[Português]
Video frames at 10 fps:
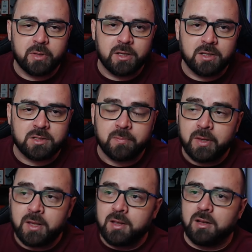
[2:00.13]
beleza?
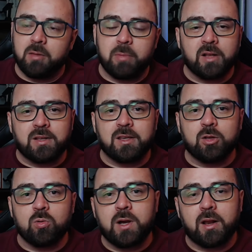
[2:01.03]
Lembrando que aqui
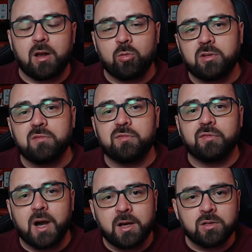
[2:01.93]
no canal eu tenho
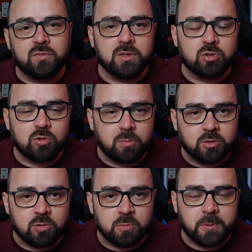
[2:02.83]
vários vídeos sobre
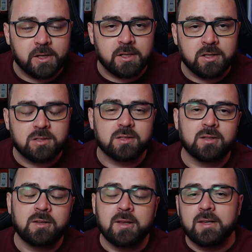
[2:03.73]
o Super Links,
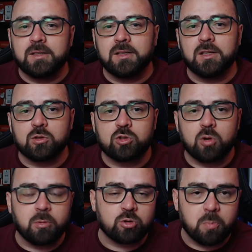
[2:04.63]
né? E
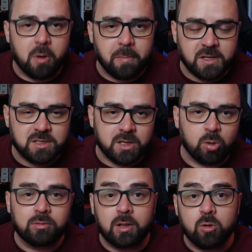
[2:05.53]
sobre o Super
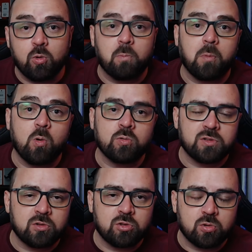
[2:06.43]
Precel, tenho cupons
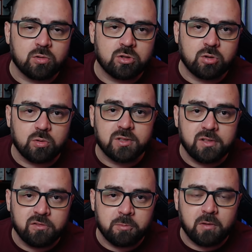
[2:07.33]
de desconto
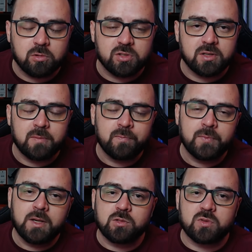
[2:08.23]
exclusivo para você.
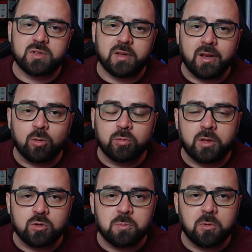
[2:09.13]
Se você ainda não
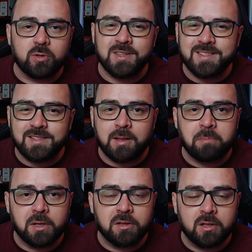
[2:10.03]
tem os plugins, está
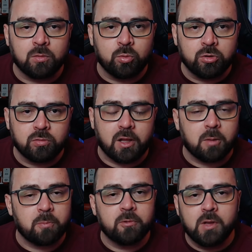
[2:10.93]
perdendo muito
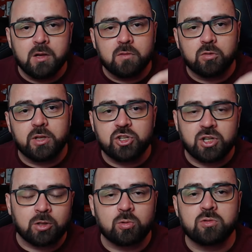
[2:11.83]
tempo. Vou
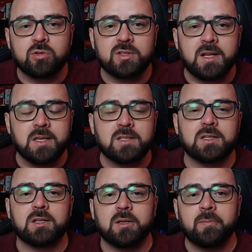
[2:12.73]
deixar todos os links
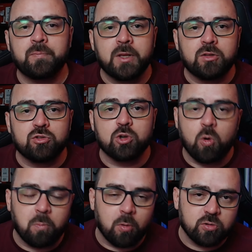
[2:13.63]
aqui de
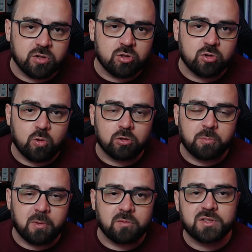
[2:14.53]
cupons de
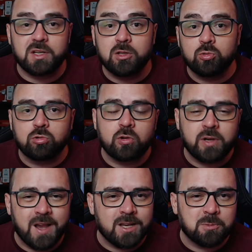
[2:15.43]
desconto para você e
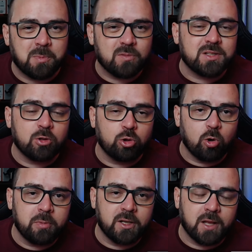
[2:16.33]
tutoriais para você
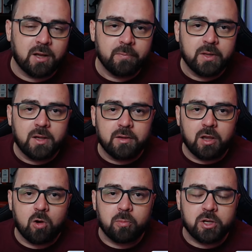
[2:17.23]
dominar
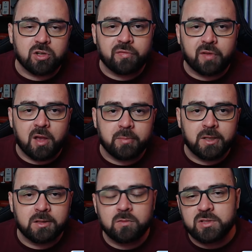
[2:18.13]
realmente a
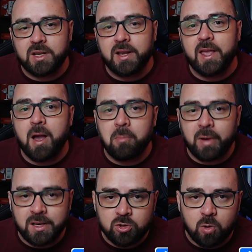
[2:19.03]
ferramenta e você ganhar
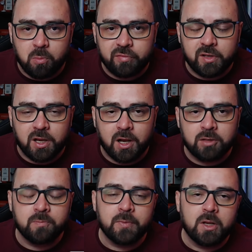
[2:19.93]
mais como
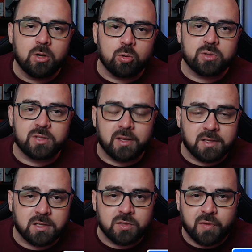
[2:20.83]
afiliado usando
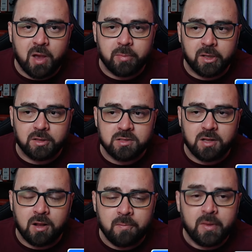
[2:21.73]
essas ferramentas,
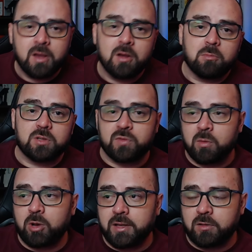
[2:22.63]
tá? Mas
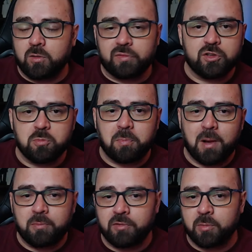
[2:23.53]
vamos lá então, fim de
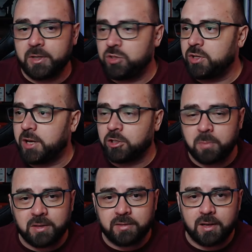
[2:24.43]
papo, vamos aqui direto
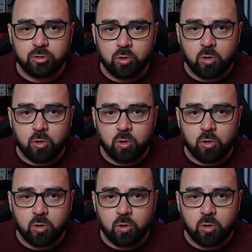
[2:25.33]
para a tela do